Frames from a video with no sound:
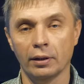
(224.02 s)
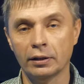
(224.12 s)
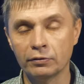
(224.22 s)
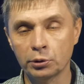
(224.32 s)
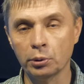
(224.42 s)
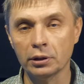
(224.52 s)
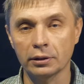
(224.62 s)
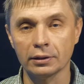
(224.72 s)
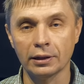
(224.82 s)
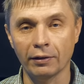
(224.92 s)
Это все,
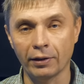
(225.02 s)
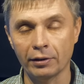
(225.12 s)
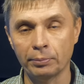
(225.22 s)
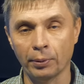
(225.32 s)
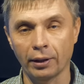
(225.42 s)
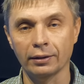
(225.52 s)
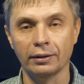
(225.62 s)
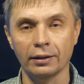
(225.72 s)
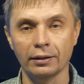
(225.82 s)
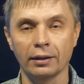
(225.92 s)
если разговаривать про
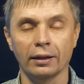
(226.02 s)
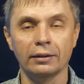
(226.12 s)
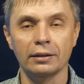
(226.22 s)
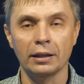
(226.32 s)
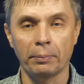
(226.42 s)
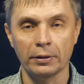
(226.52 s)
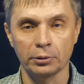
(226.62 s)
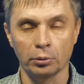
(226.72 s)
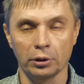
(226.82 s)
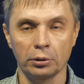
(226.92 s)
антенны
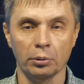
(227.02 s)
однодиапазонные.